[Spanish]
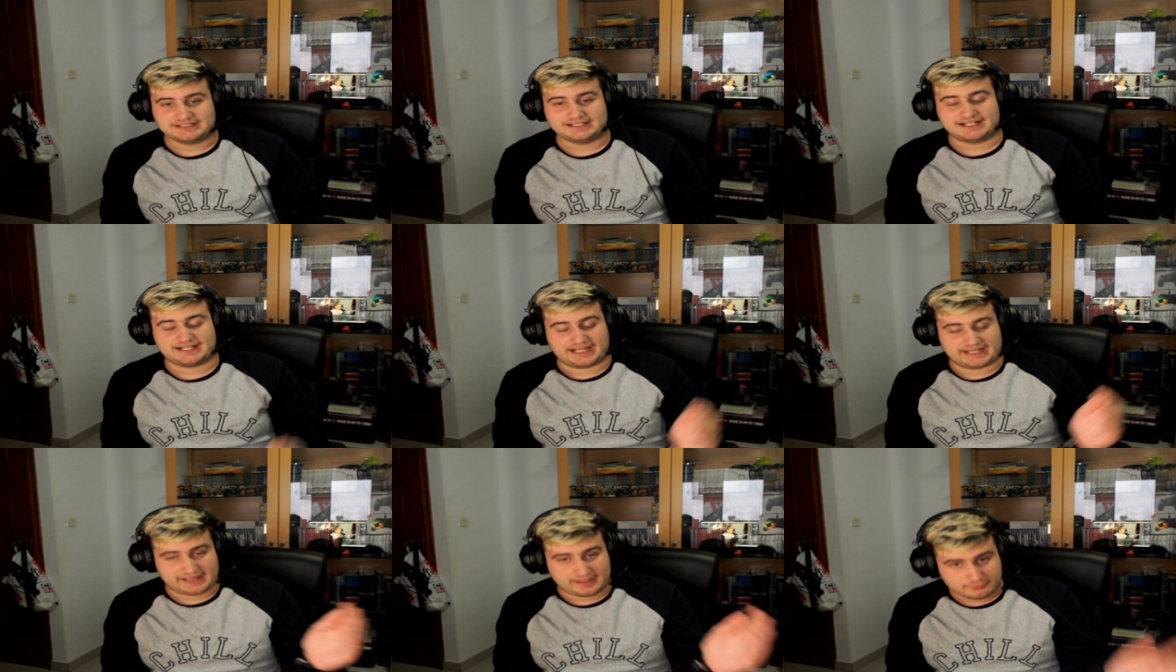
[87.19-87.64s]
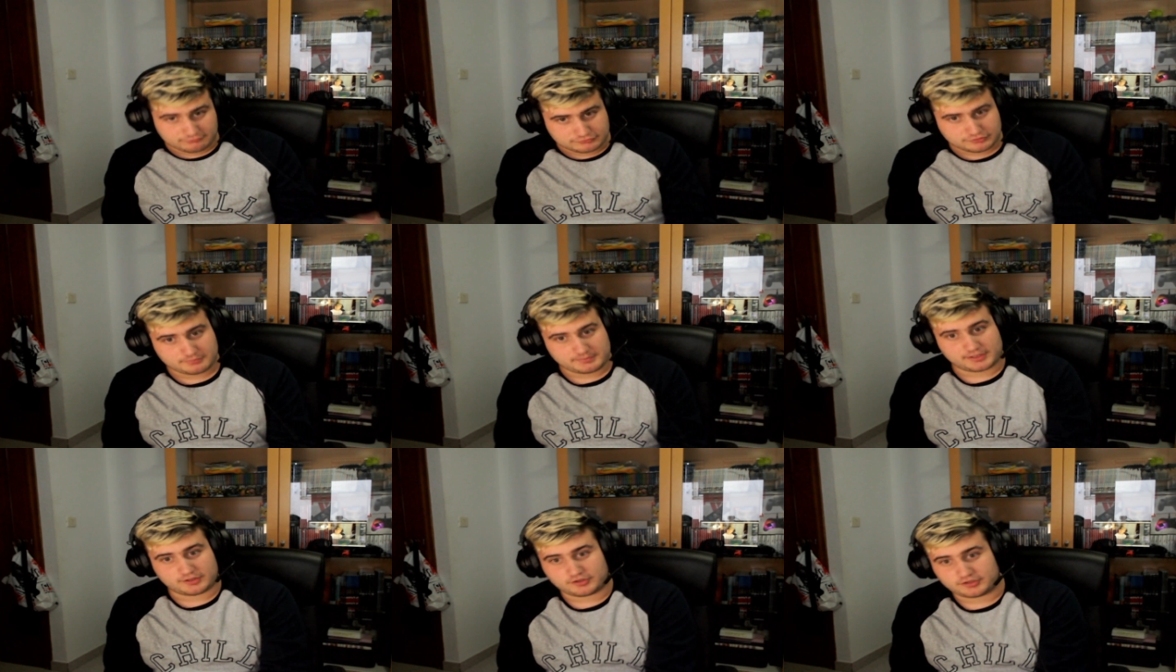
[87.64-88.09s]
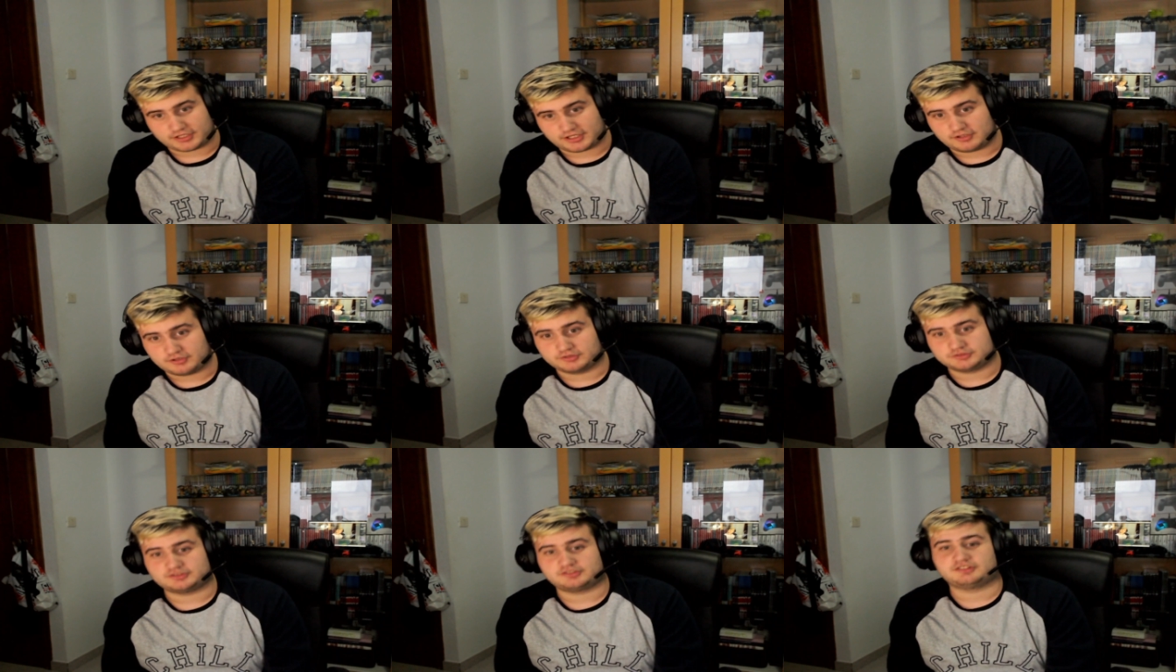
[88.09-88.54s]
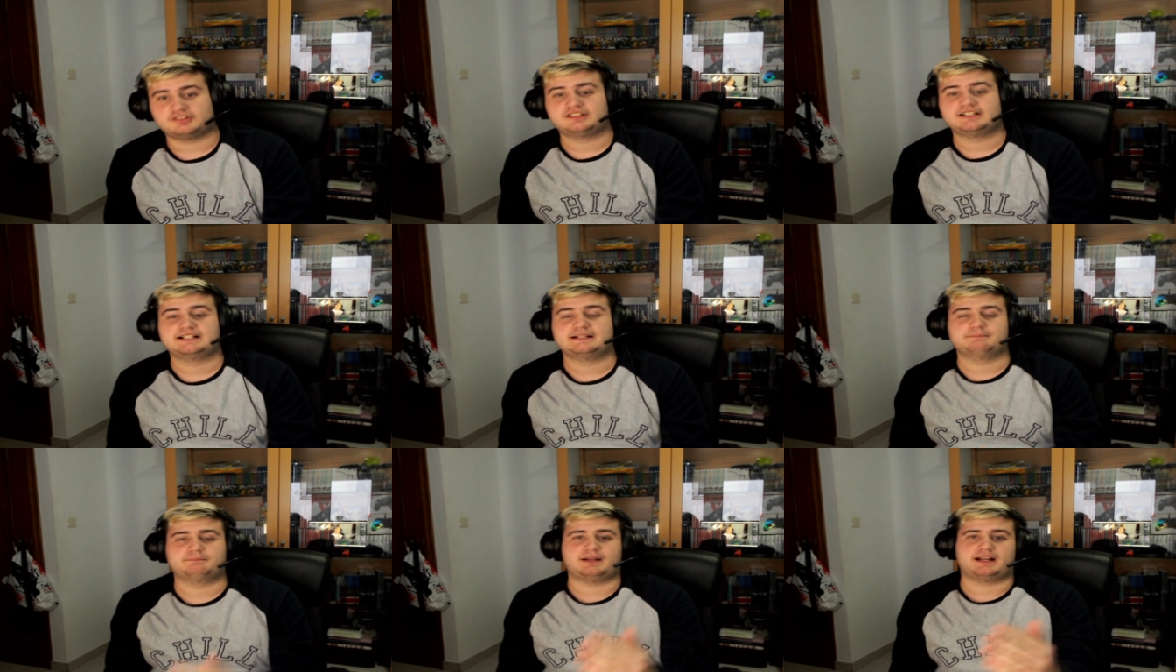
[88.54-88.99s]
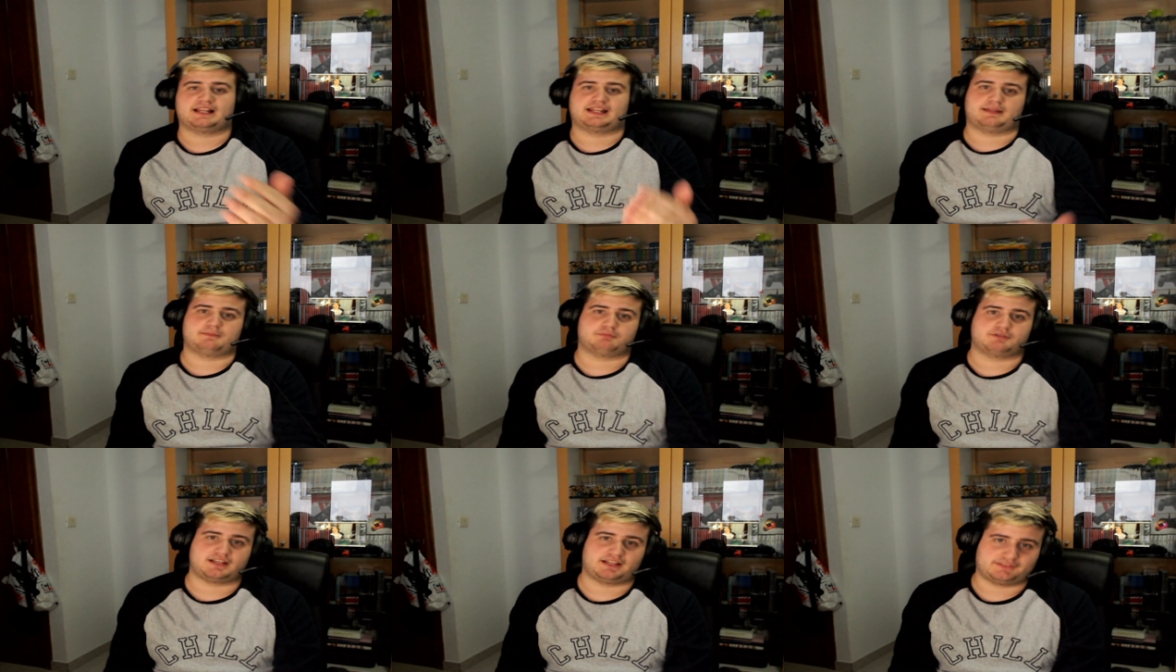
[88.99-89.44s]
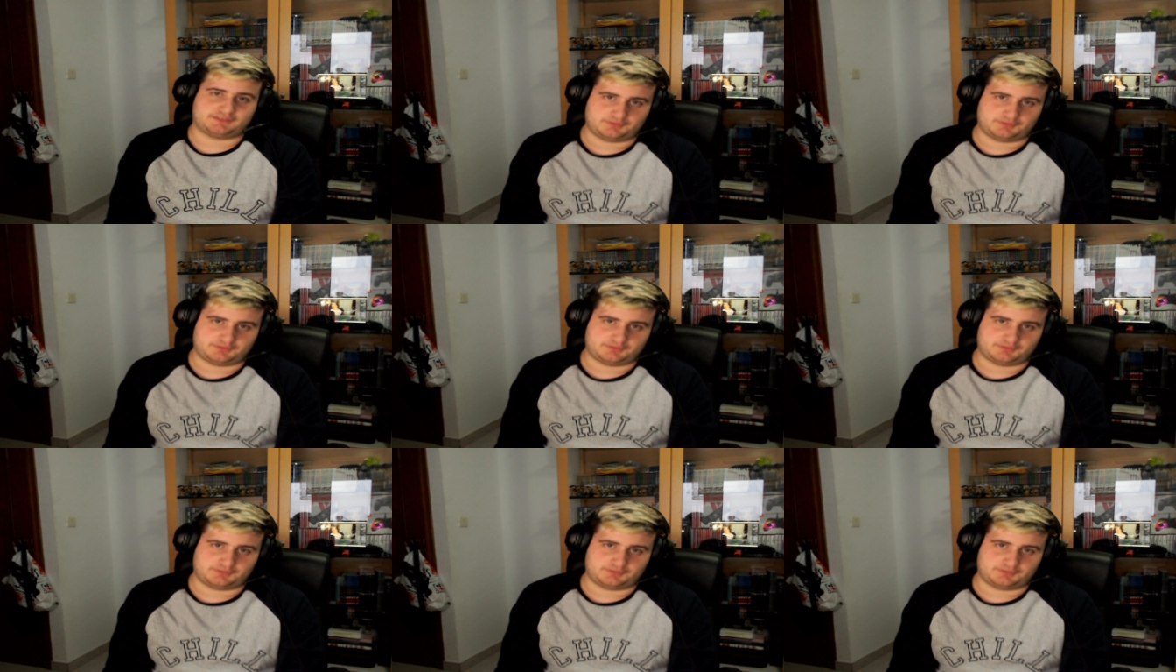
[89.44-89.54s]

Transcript: cada uno mejor que el otro, para que puedas